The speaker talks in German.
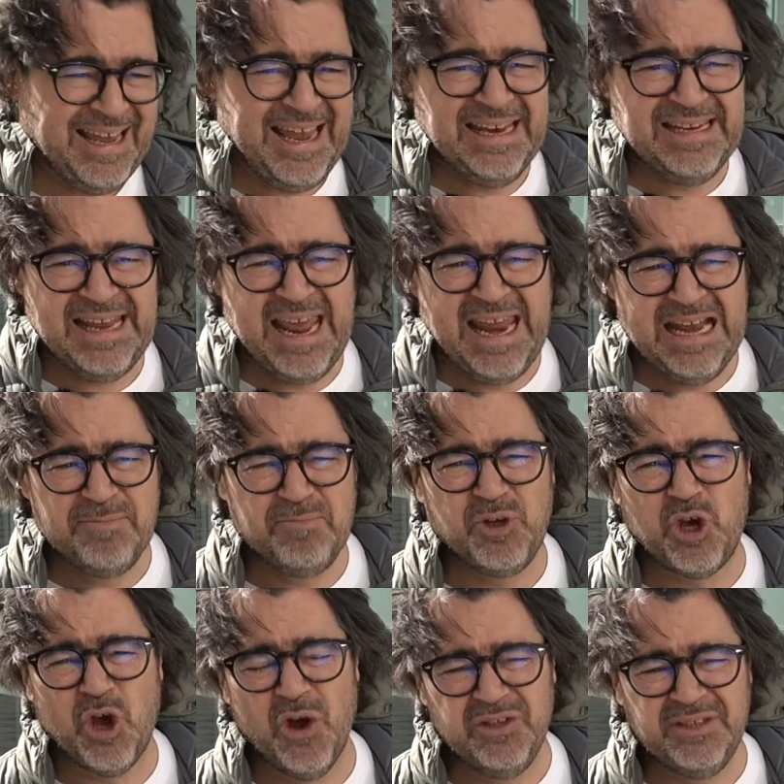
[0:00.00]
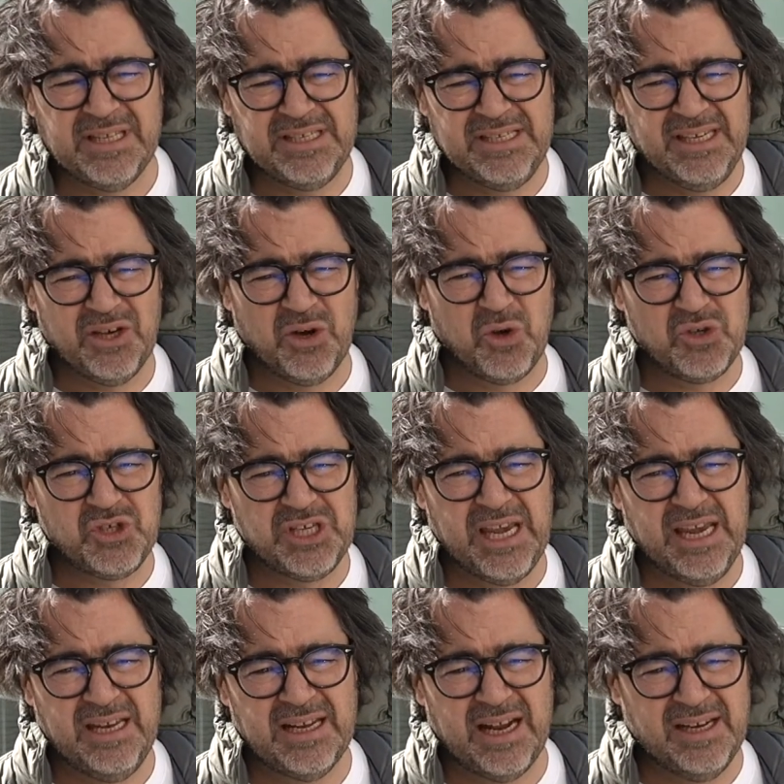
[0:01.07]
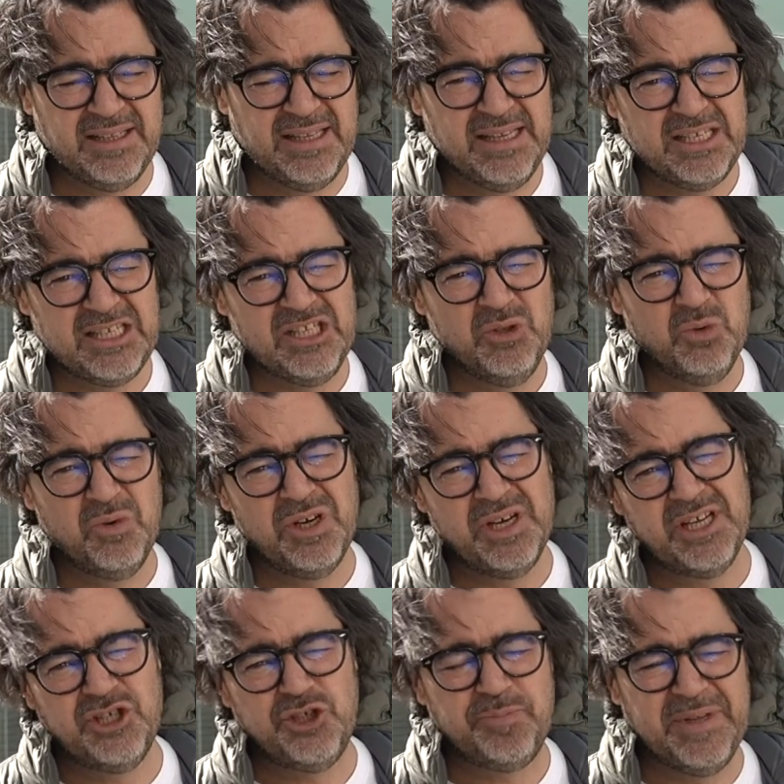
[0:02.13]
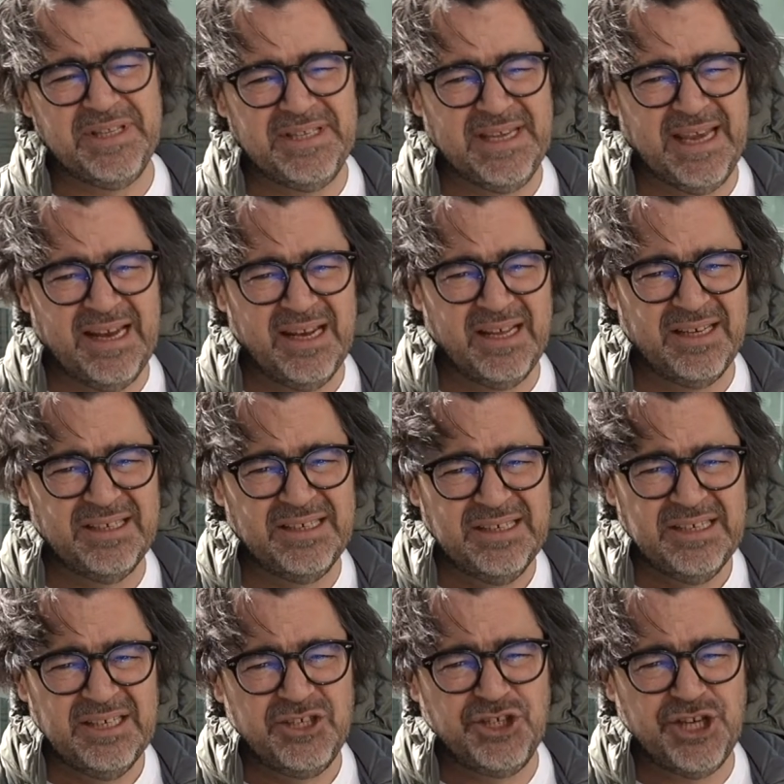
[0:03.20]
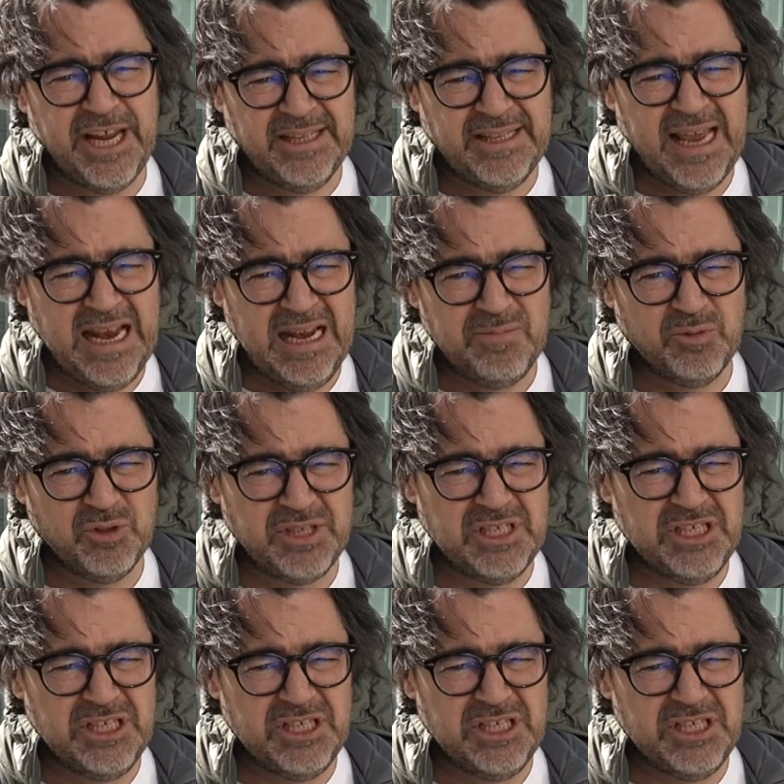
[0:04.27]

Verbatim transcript: Ein Helm könnte sich ausgehen, allerdings nur ein spezieller Jet-Helm und